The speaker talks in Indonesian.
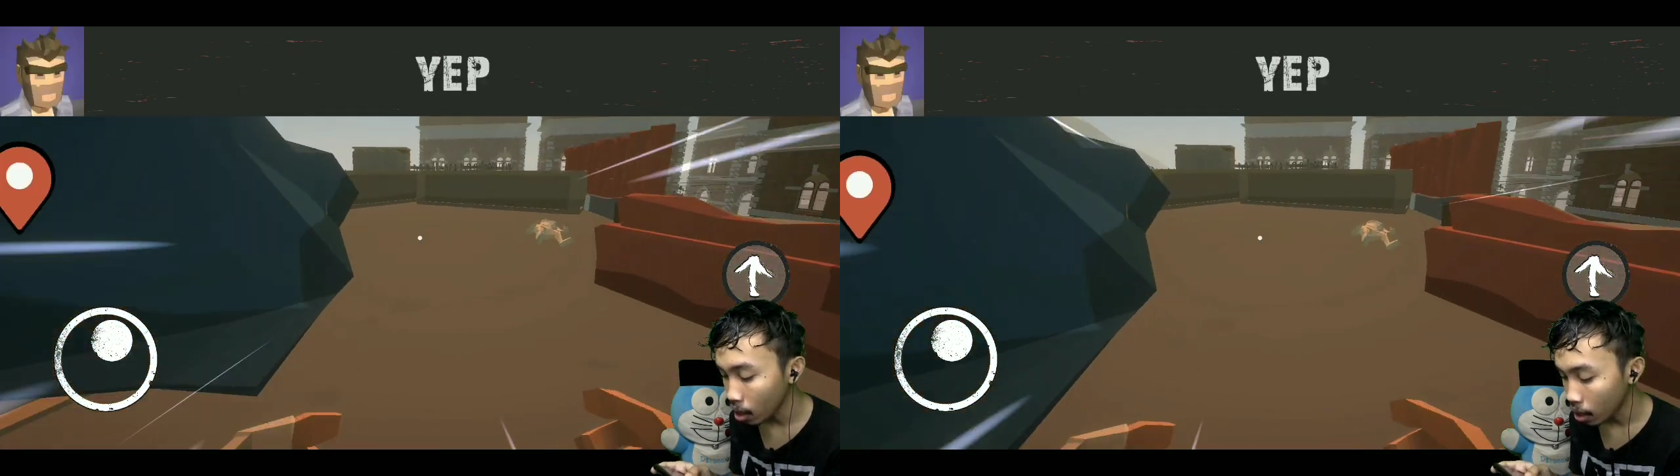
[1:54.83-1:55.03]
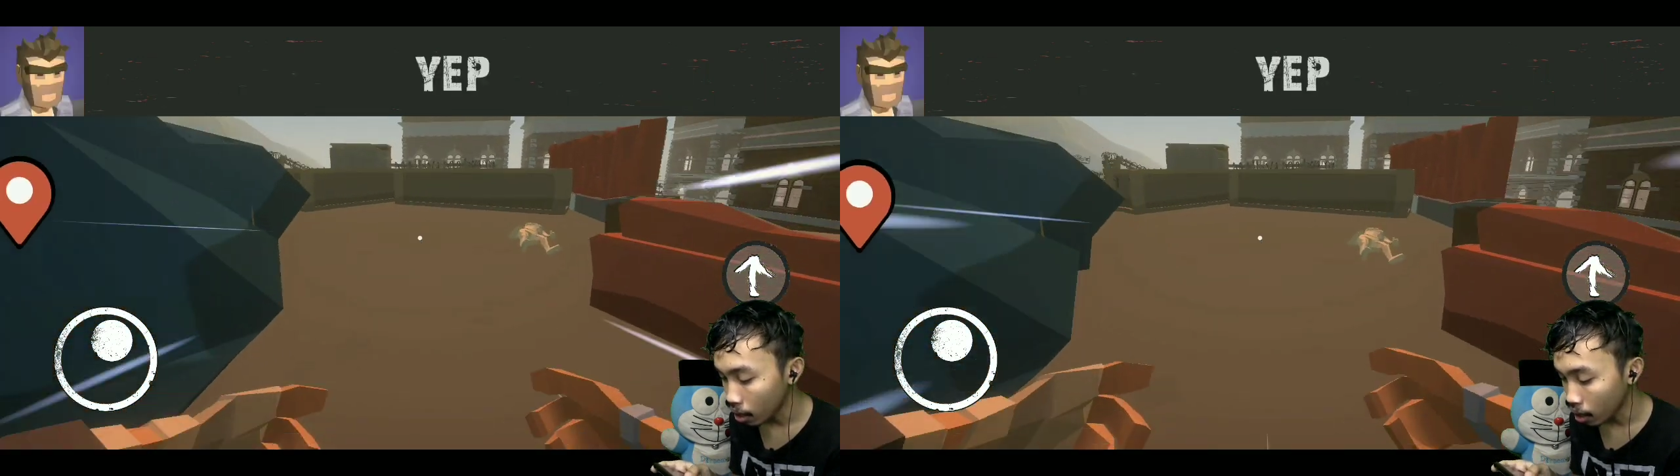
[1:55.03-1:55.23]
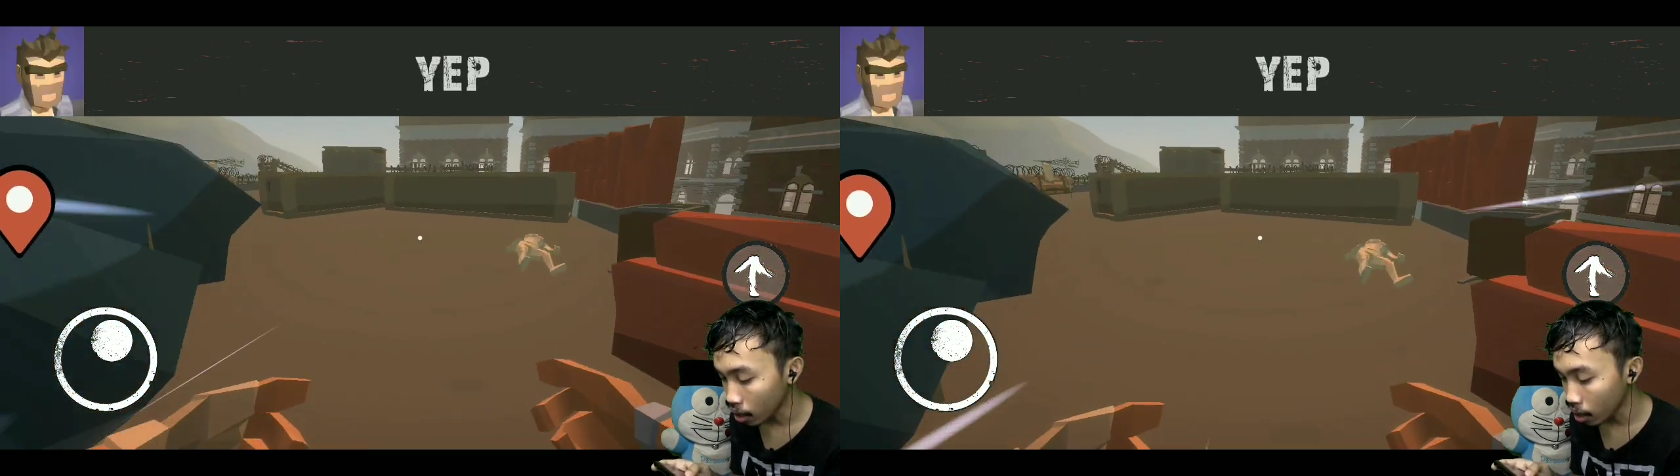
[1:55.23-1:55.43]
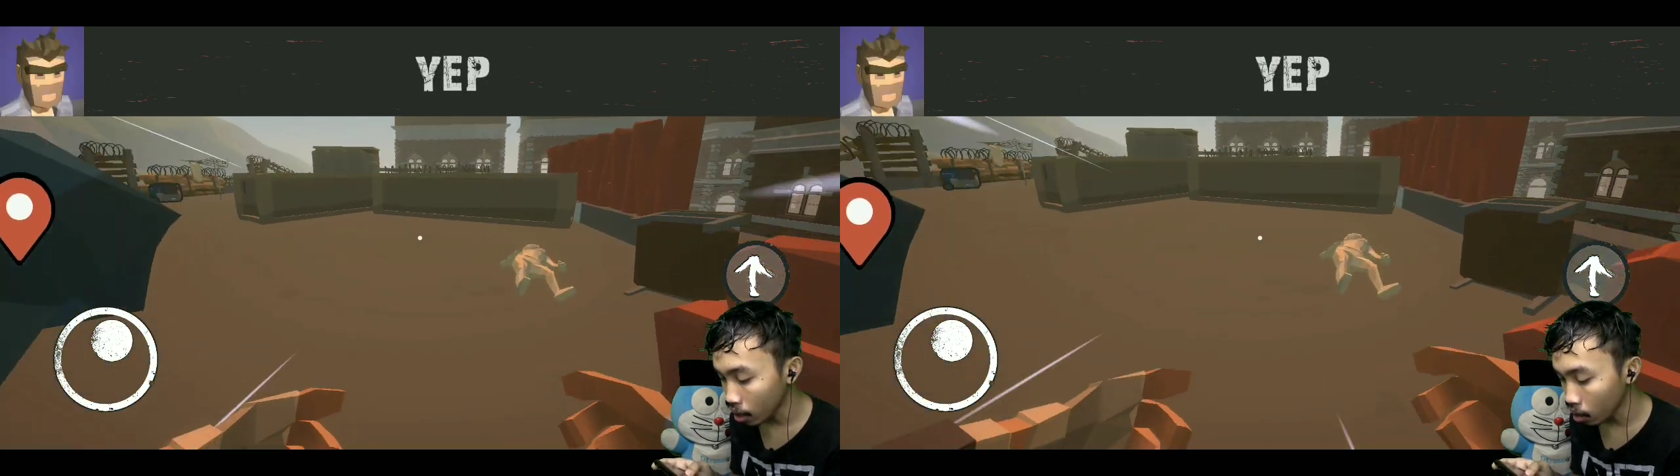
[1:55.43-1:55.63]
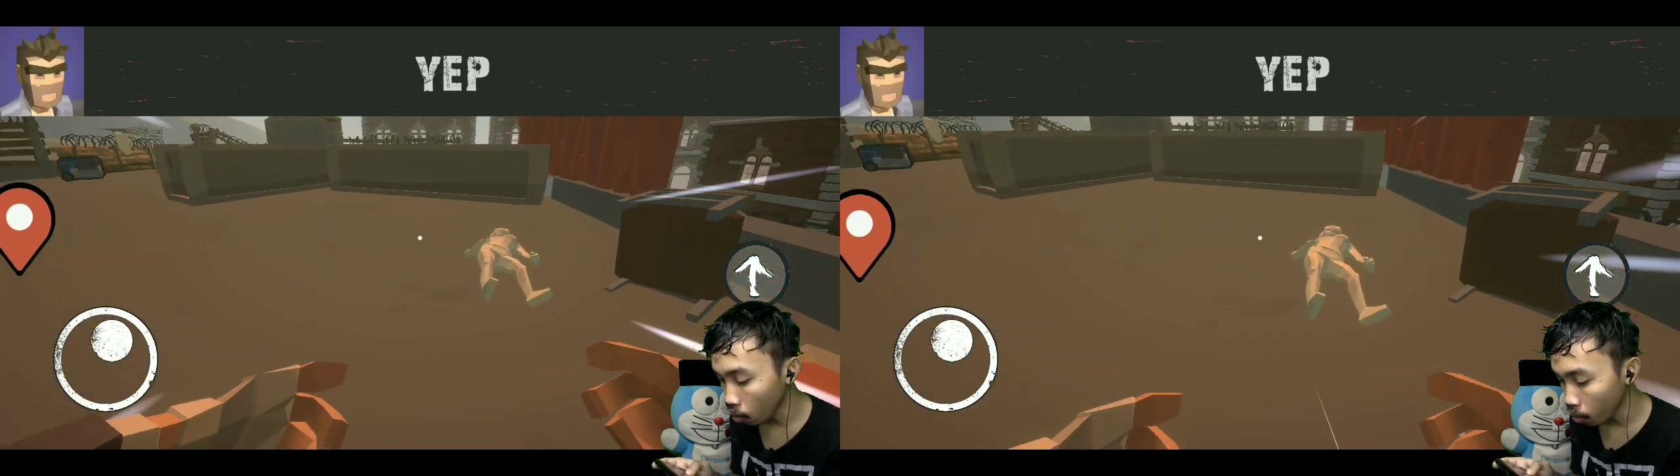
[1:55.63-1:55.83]

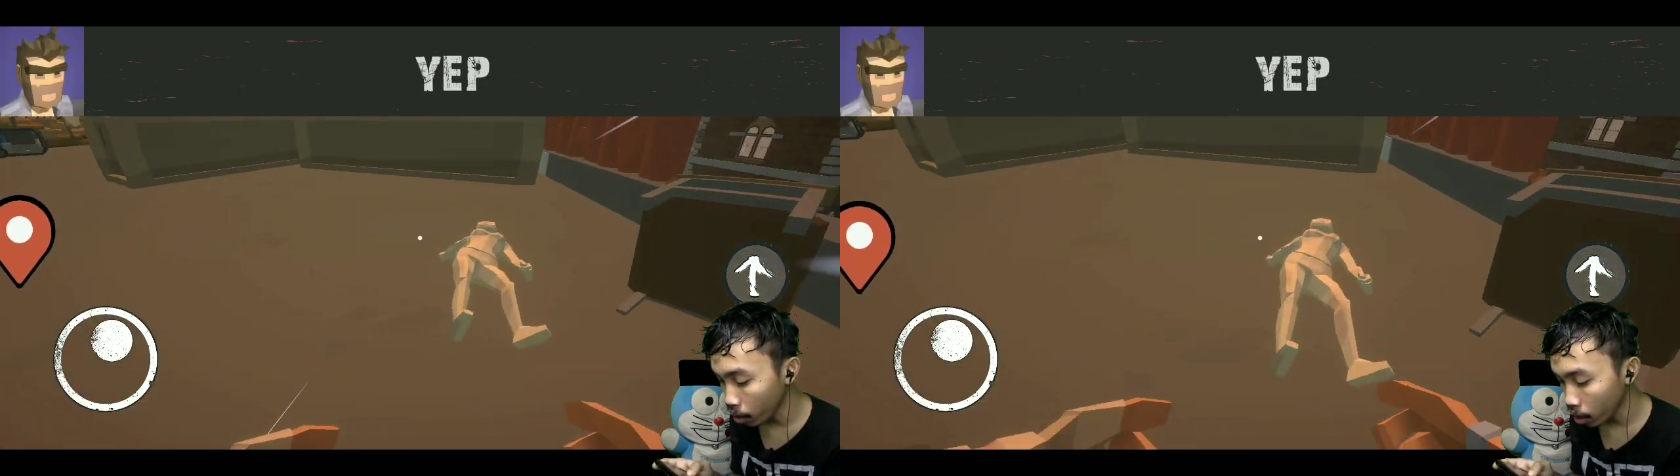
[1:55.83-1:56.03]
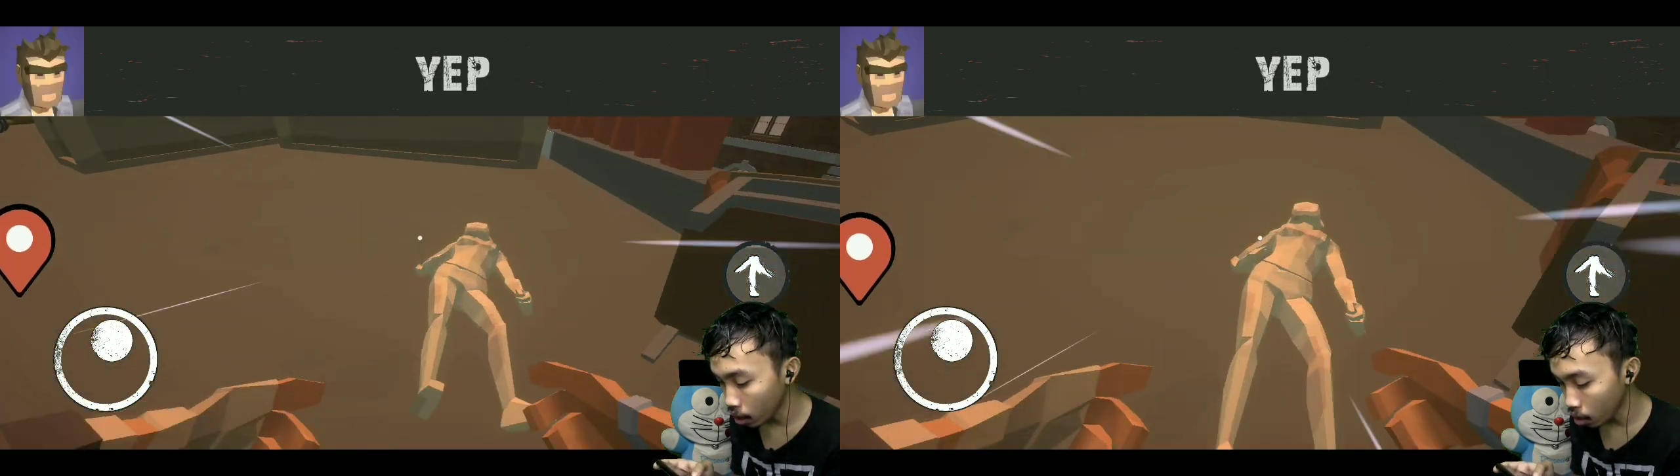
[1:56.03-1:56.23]
Nah, oh ini ada.